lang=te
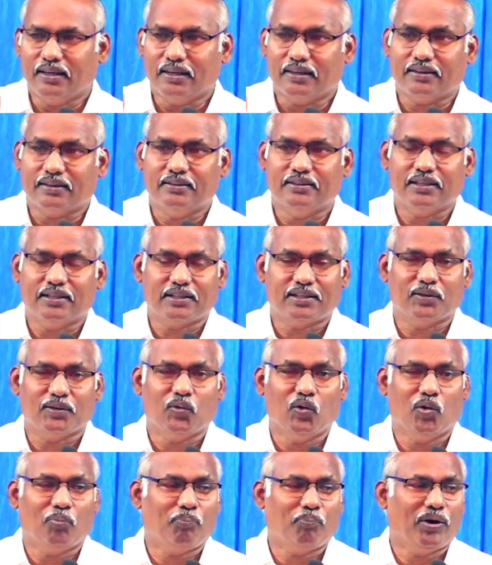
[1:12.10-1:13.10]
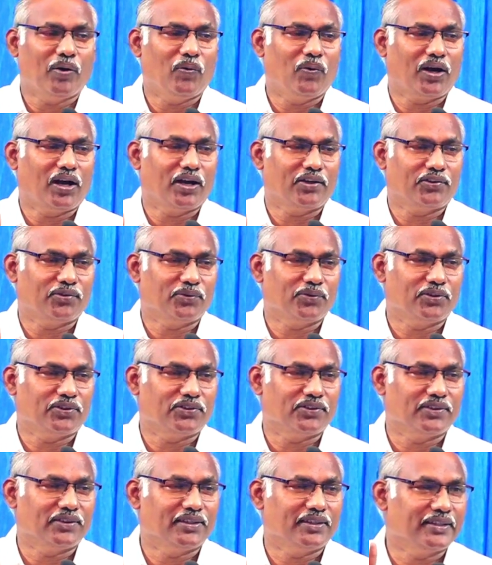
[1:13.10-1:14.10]
ఇద్దరికి గొప్ప అవకాశం
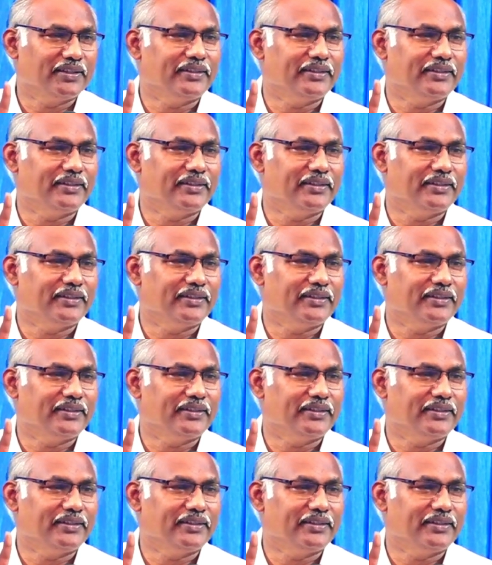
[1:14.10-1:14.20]
వచ్చింది